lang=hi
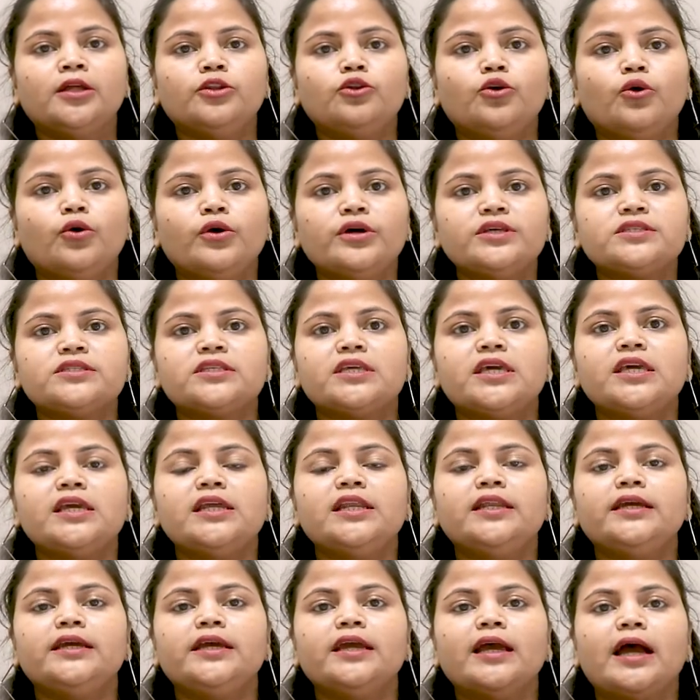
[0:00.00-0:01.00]
तो इसके
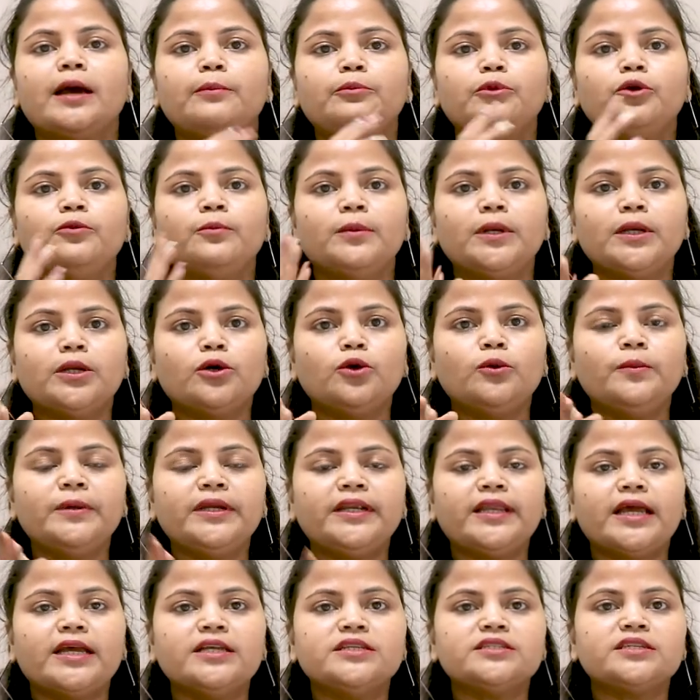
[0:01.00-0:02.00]
लिए आप लोग बिल्कुल भी
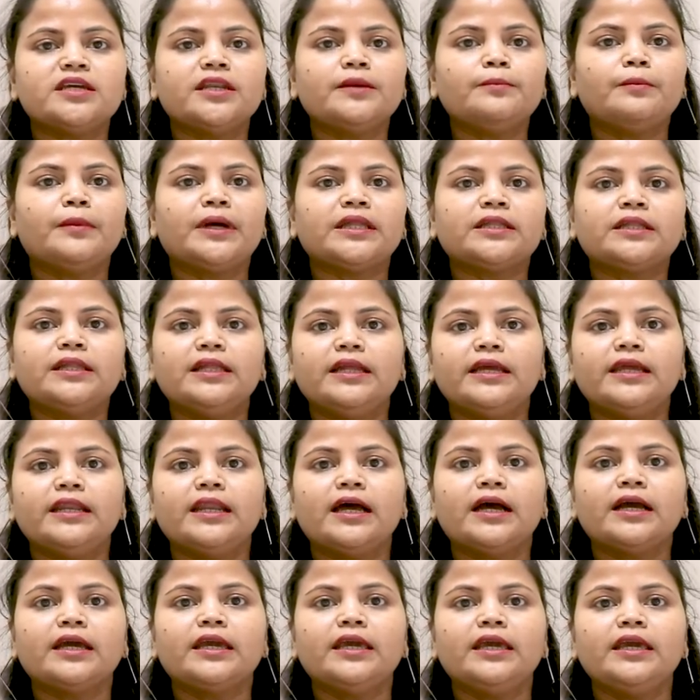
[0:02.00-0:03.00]
टेंशन मत
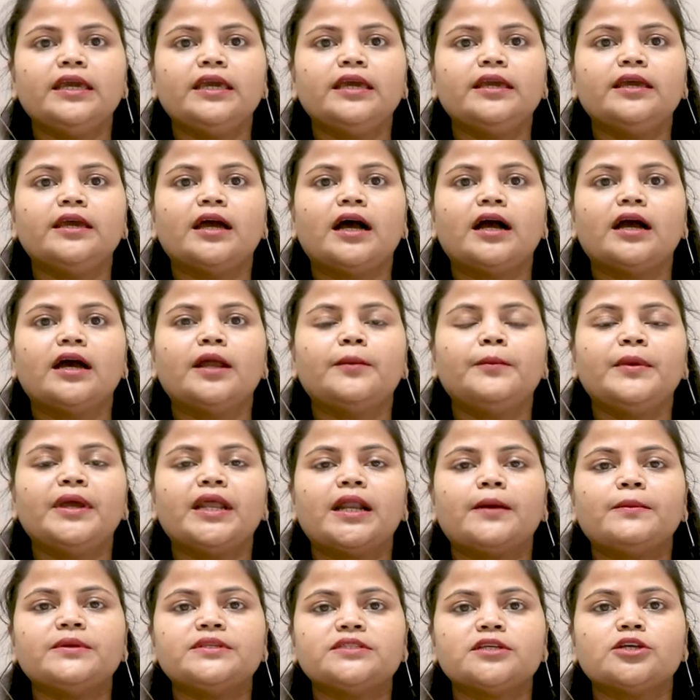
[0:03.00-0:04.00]
लेना कि अगर
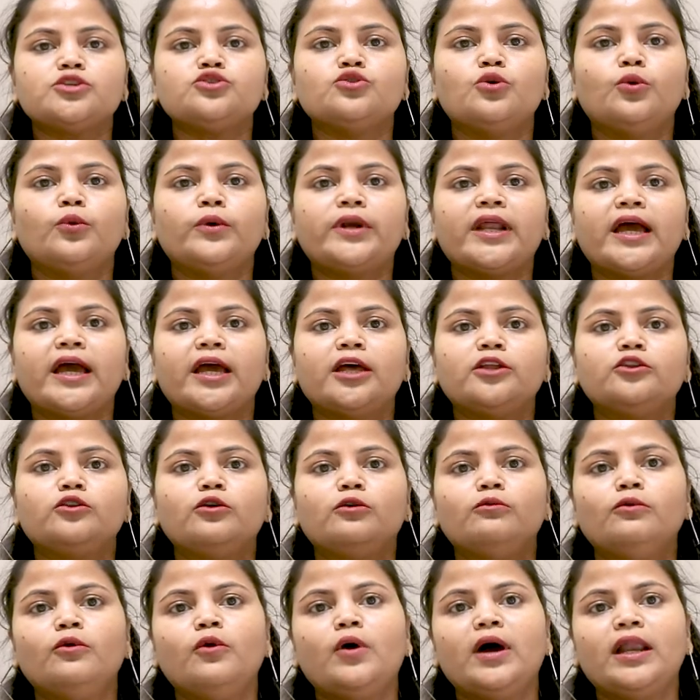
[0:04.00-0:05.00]
मेरा बच्चा छोटा है
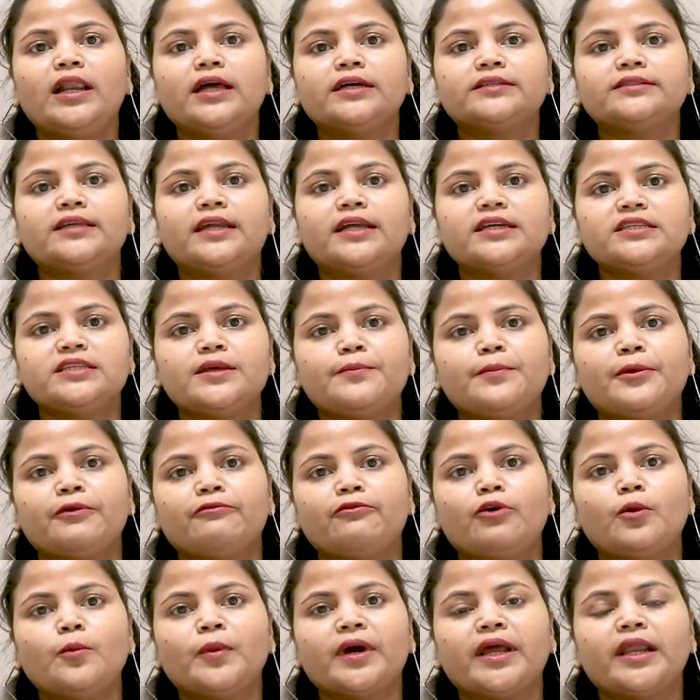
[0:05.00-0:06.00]
तो वो अलग तरह से
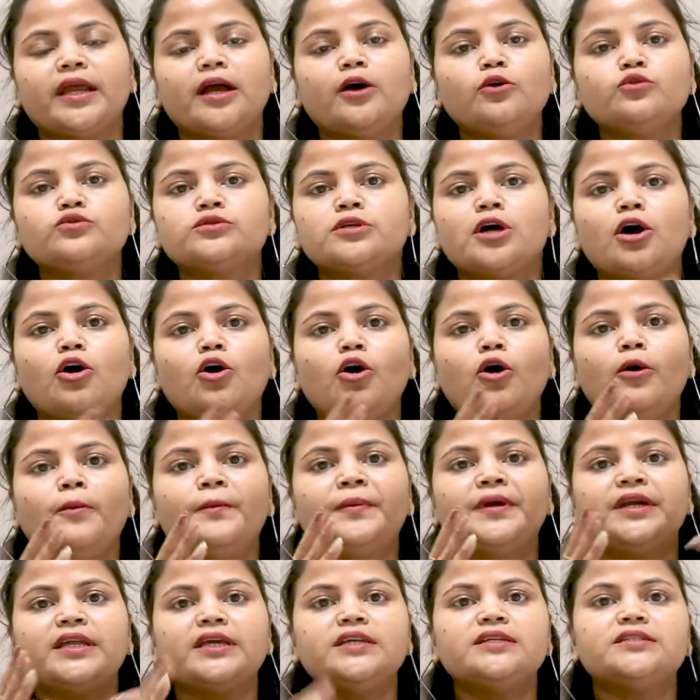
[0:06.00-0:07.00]
परफॉर्म करेगा उसका
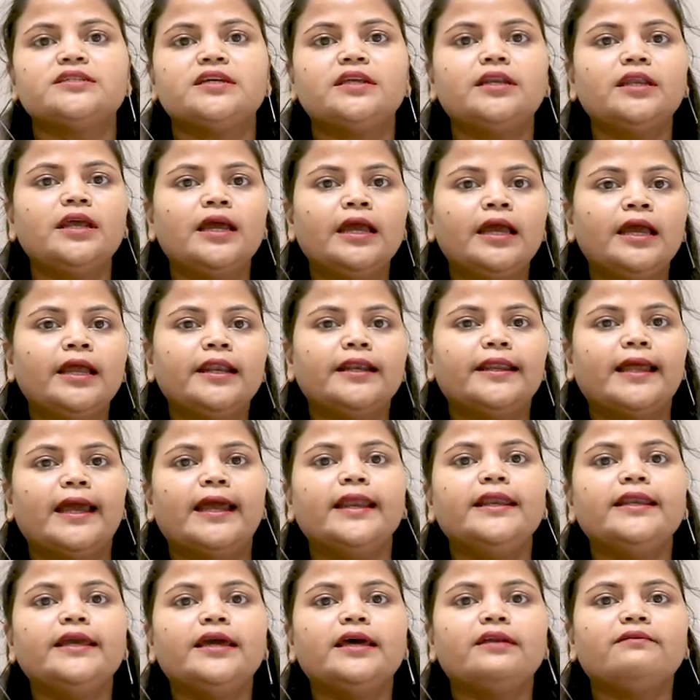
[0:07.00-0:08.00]
कंपटीशन
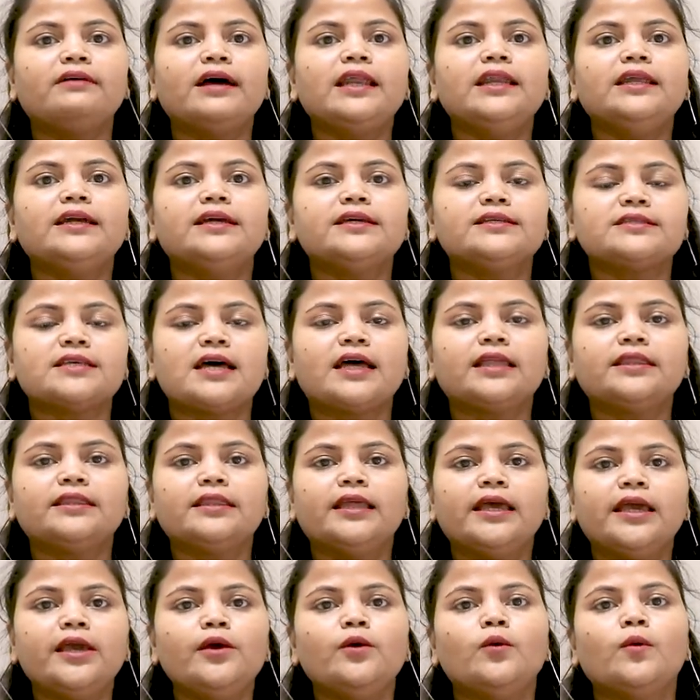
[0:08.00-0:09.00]
टेन ईयर वाले के साथ
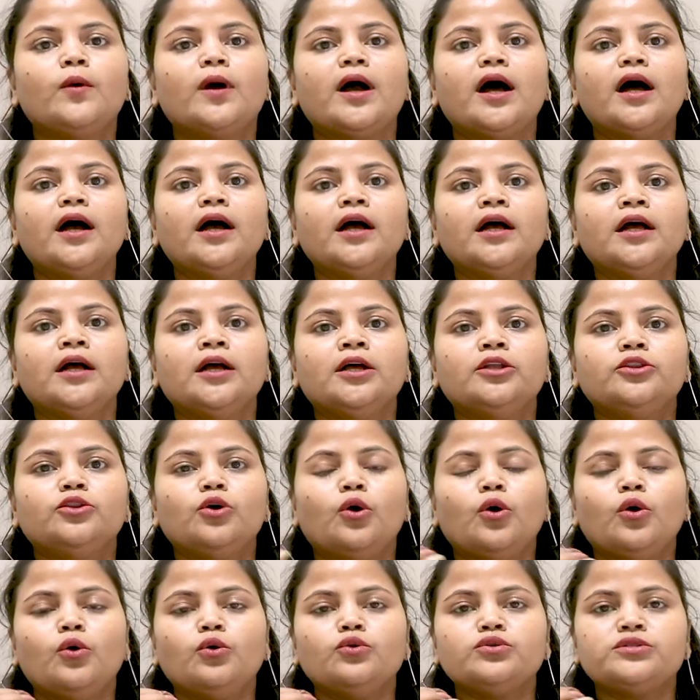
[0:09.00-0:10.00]
नहीं होगा तो
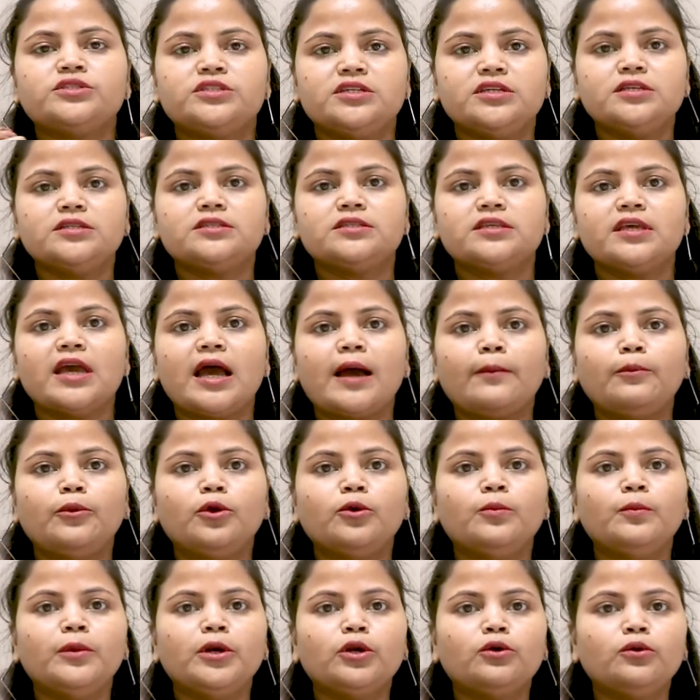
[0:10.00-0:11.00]
उस चीज से आप
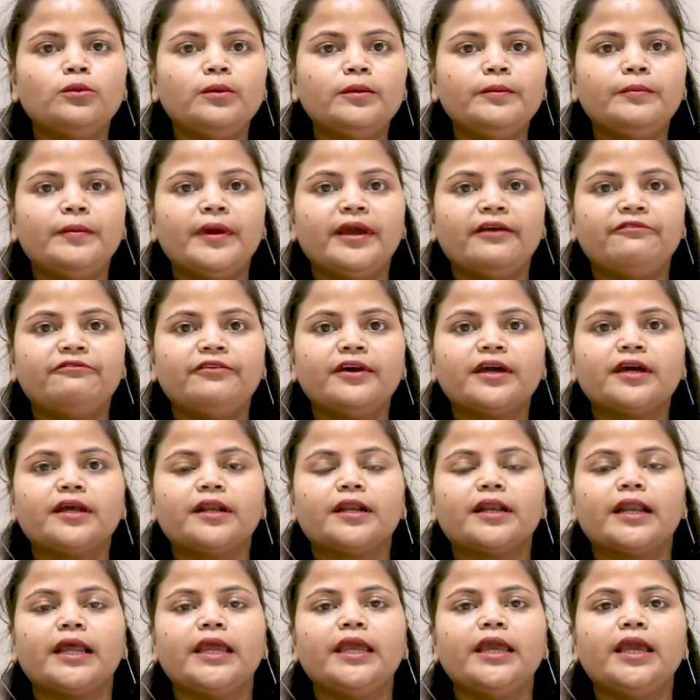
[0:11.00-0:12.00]
लोग बिल्कुल भी बेफिक्र
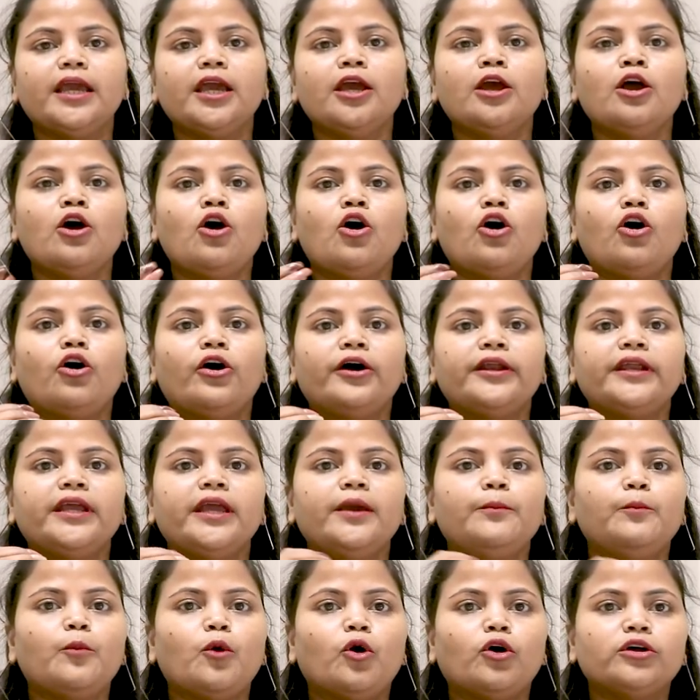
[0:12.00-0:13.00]
रहिए और
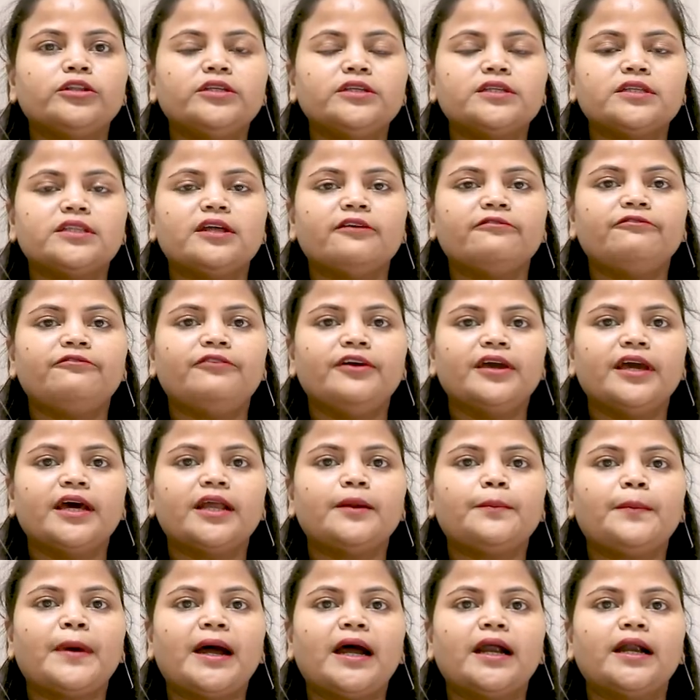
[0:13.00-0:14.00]
ये बहुत ही ज्यादा फेयर